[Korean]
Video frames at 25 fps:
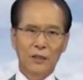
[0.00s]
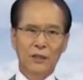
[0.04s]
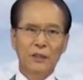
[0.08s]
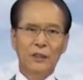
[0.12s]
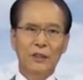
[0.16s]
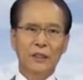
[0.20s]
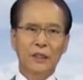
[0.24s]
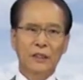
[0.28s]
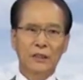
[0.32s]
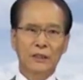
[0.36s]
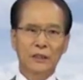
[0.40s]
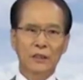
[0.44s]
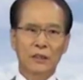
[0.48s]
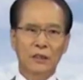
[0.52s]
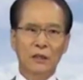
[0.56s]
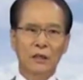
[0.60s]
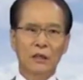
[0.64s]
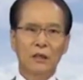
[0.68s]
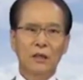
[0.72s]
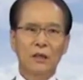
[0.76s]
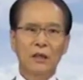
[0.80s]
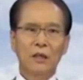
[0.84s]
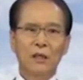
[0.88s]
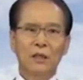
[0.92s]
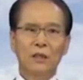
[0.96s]

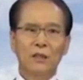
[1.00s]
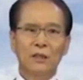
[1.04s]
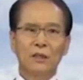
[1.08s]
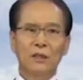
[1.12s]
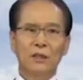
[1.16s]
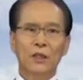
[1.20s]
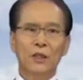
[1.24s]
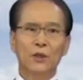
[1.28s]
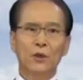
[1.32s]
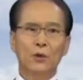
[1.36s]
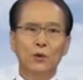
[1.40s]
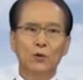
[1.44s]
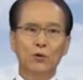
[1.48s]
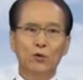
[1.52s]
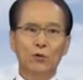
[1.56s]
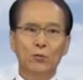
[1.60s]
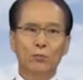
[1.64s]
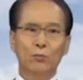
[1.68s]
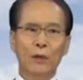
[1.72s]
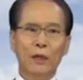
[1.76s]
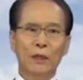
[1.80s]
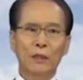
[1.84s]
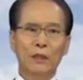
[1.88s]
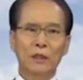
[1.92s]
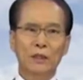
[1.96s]
여기에서
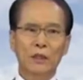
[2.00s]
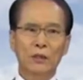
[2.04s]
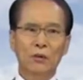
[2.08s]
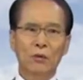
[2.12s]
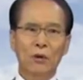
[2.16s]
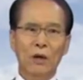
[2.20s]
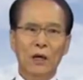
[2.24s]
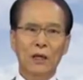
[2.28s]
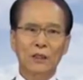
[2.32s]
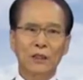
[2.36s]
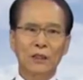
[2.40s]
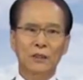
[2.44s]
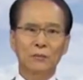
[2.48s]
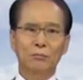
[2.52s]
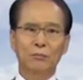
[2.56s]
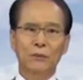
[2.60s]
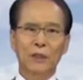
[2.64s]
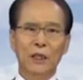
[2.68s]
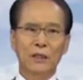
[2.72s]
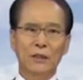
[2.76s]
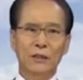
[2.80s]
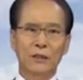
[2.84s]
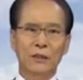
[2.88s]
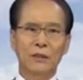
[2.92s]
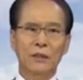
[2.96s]
1600년과
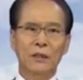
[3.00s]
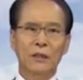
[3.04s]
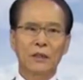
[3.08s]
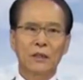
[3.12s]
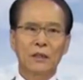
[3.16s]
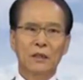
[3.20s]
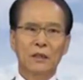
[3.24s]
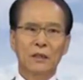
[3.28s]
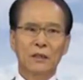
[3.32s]
10대는